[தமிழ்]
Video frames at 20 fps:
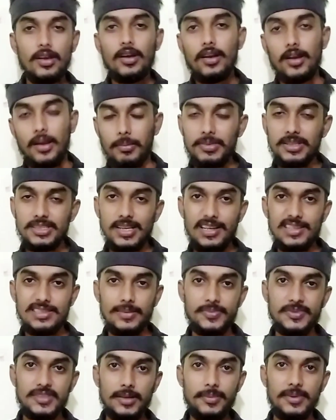நம்ம சேனலை
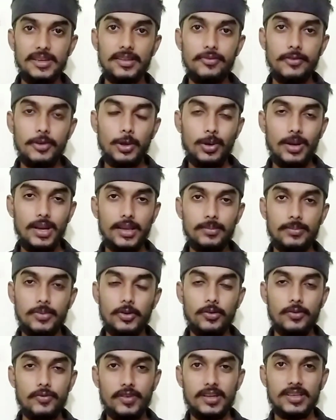சப்ஸ்கிரைப் பண்ணி இந்த வீடியோக்கு லைக் போட்டு
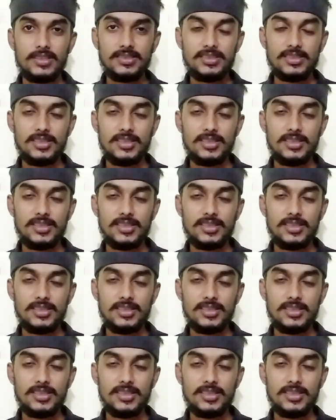உங்கள் ஃப்ரெண்ட்ஸ்க்கு